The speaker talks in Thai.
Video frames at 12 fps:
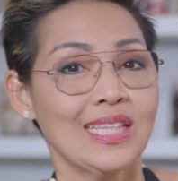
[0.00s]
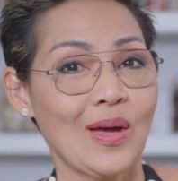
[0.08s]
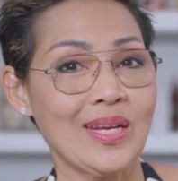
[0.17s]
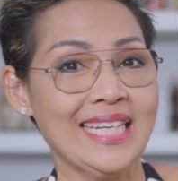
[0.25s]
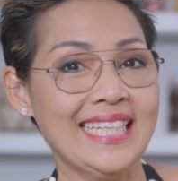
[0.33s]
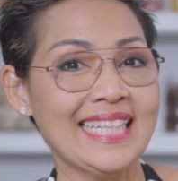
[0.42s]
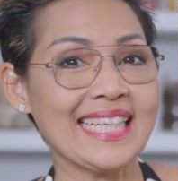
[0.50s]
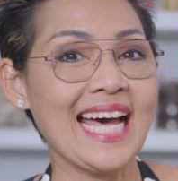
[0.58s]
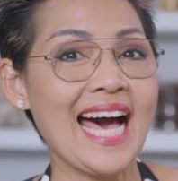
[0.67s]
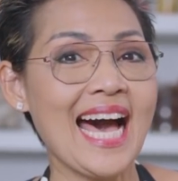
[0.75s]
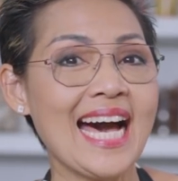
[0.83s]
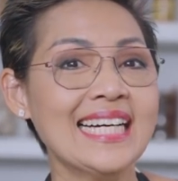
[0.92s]
ตอนนี้นะ
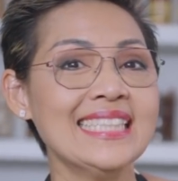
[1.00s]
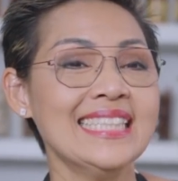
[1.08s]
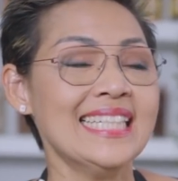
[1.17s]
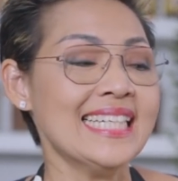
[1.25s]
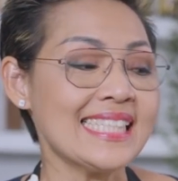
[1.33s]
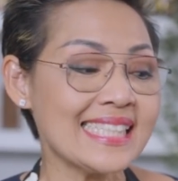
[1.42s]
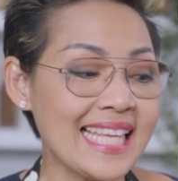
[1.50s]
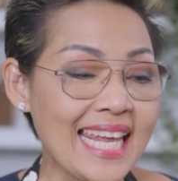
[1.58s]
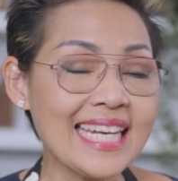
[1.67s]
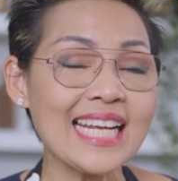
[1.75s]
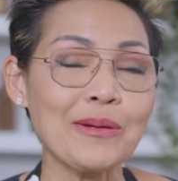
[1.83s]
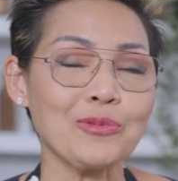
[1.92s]
คะ เส้
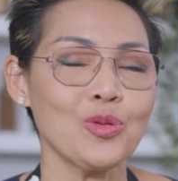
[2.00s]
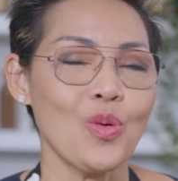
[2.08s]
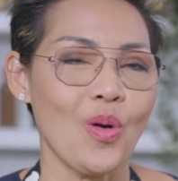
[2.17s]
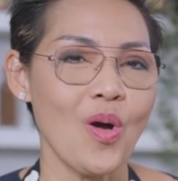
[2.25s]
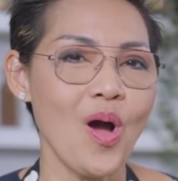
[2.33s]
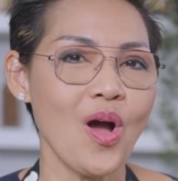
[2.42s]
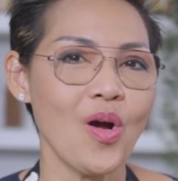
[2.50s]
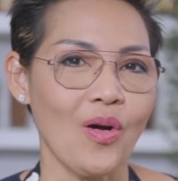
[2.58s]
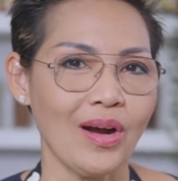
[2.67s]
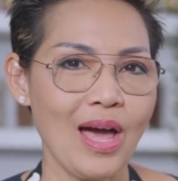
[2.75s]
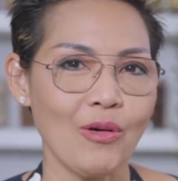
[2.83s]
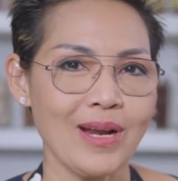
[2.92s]
นกับถั่วงอกขอ
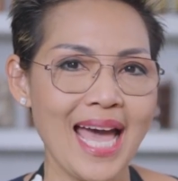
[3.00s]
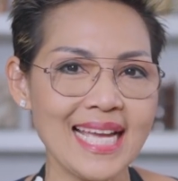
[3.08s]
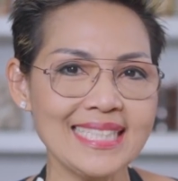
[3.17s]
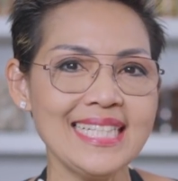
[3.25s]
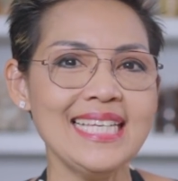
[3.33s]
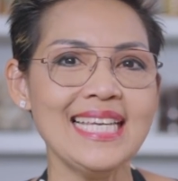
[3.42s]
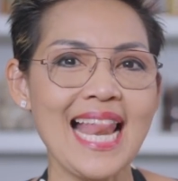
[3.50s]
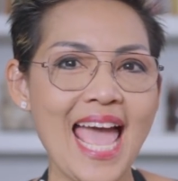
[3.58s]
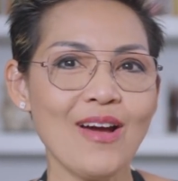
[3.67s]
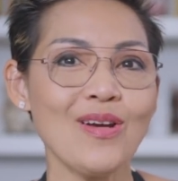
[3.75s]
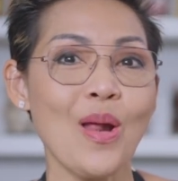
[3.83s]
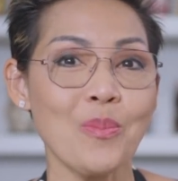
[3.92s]
งเราได้ที่
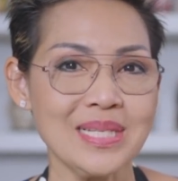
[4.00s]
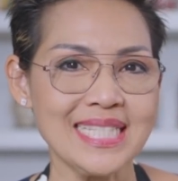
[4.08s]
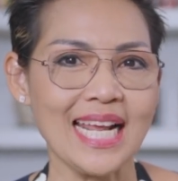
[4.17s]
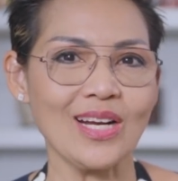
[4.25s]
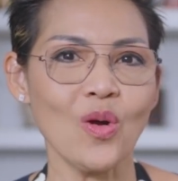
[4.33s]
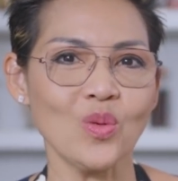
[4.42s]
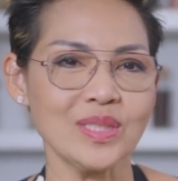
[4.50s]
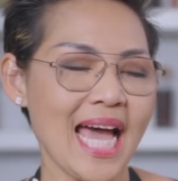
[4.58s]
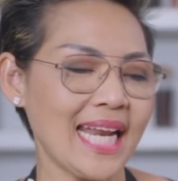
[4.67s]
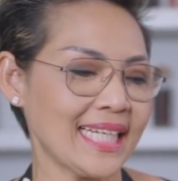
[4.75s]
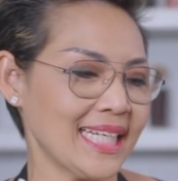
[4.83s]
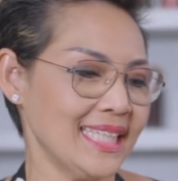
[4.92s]
แล้วเรามาจัดลง
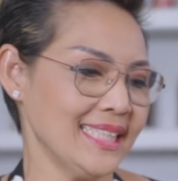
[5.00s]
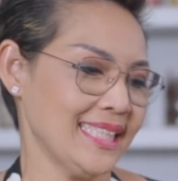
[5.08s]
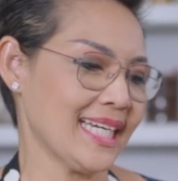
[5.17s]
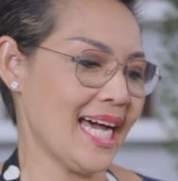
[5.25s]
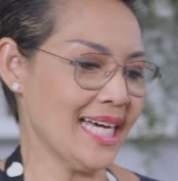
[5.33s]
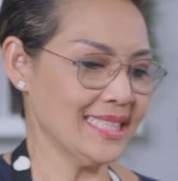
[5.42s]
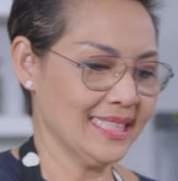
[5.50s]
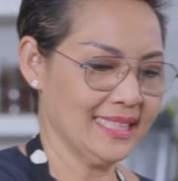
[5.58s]
จานกันเลยค่ะ